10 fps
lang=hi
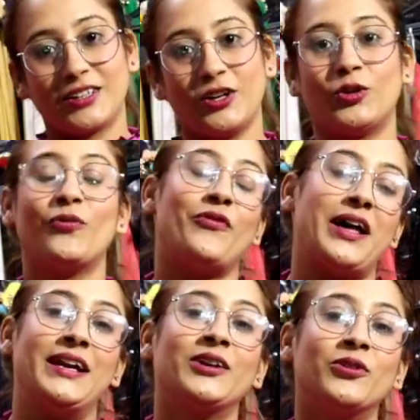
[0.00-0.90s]
सकते हो तो
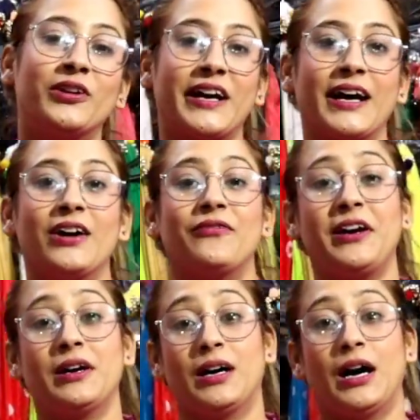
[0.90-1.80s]
वेल एंड गुड रहेगा
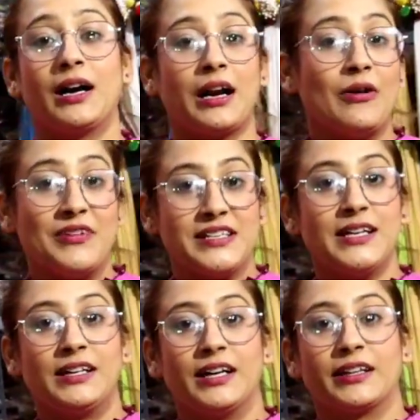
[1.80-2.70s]
अगर आप
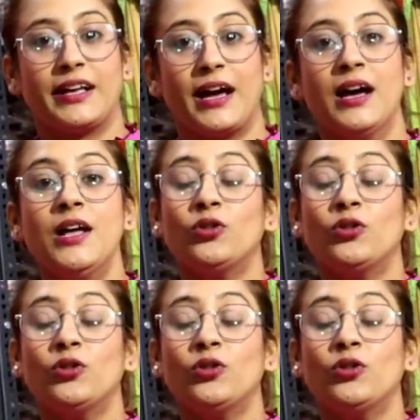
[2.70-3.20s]
विजिट करते हैं